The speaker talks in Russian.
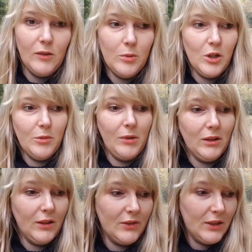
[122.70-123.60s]
вообще не
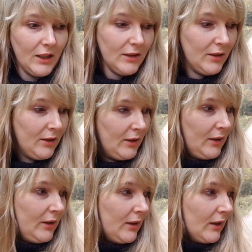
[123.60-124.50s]
могла встать.
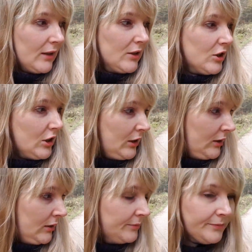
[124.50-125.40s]
Я
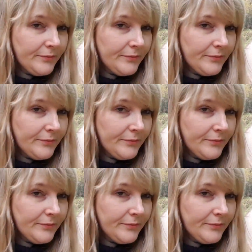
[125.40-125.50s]
лежала,